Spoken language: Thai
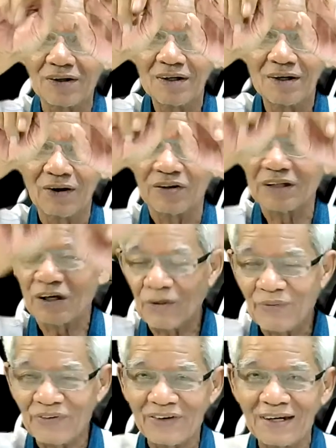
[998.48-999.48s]
งของทั้งร้อย
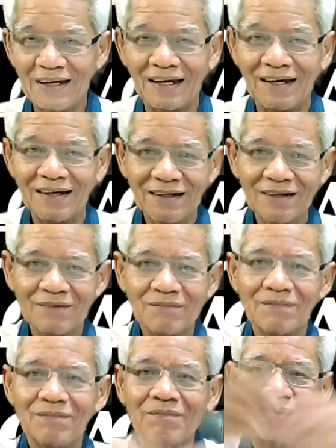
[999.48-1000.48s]
เปอร์เซ็นต์เนี่ย
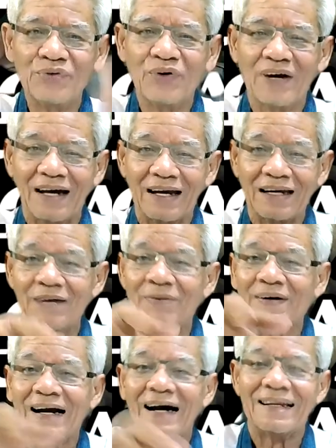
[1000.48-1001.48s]
มันช่วยการงานป
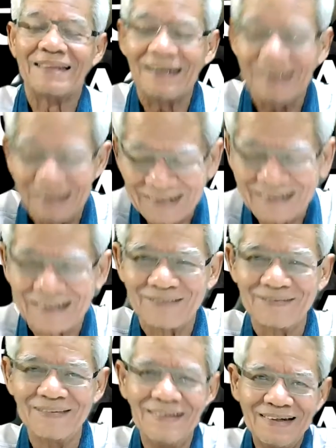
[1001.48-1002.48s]
ระกาศท่านนั่นแหละครับ
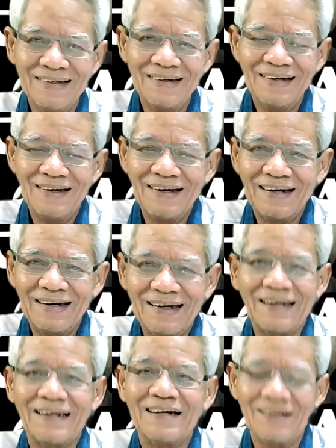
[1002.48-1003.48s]
นั่
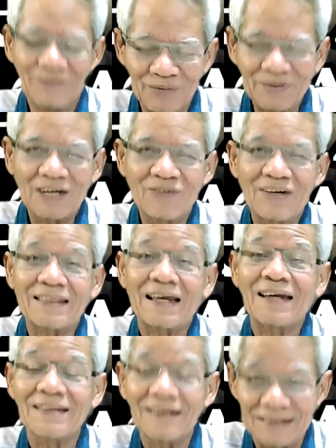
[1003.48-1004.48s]
นแหละผมเรียกเขาว่าไต
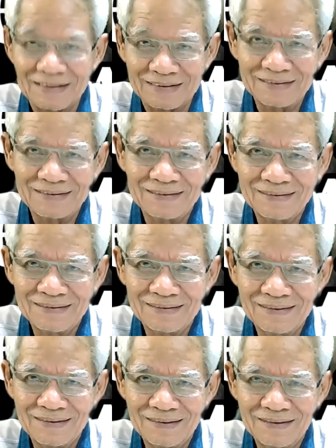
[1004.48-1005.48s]
เติล
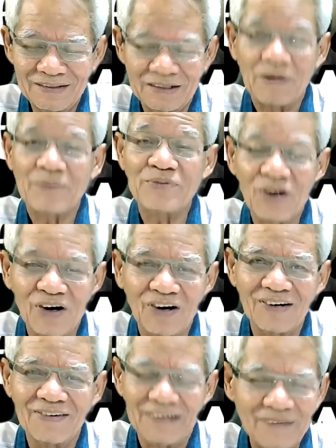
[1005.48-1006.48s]
ฉบับย่อ
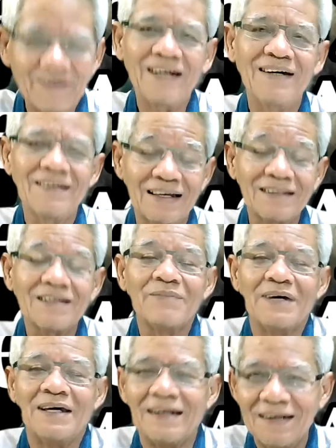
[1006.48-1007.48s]
โอเคไหมไตเติล
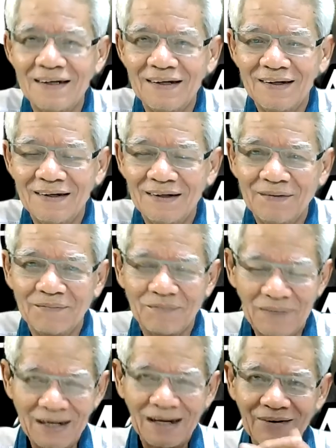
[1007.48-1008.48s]

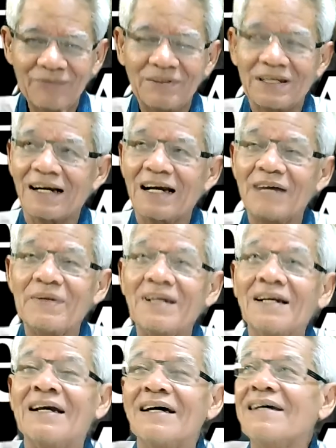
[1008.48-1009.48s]
มาคราวนี้มันจะกลายเป็น
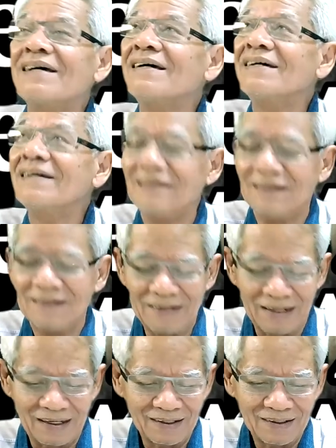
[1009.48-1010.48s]
อะไร
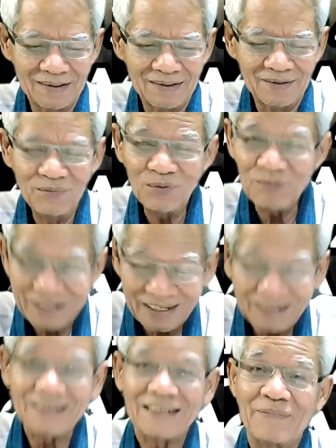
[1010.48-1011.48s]
นะพูดเมื่อกี้
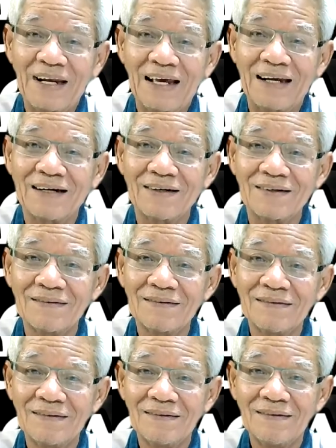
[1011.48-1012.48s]
ยังจำไม่ได้นะ
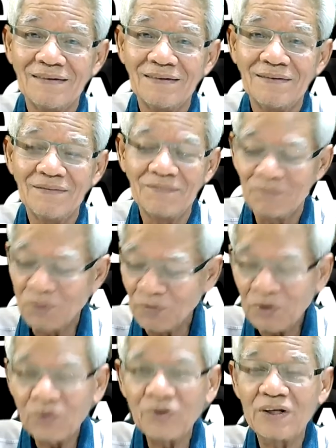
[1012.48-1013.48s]
ผมเป็
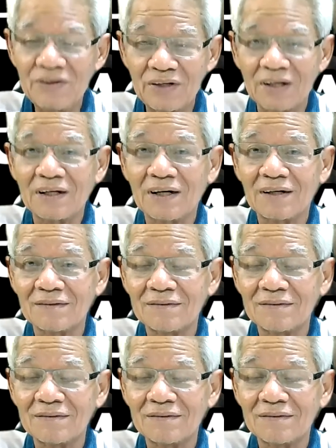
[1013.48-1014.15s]
นคนอย่างนี้จริงๆนี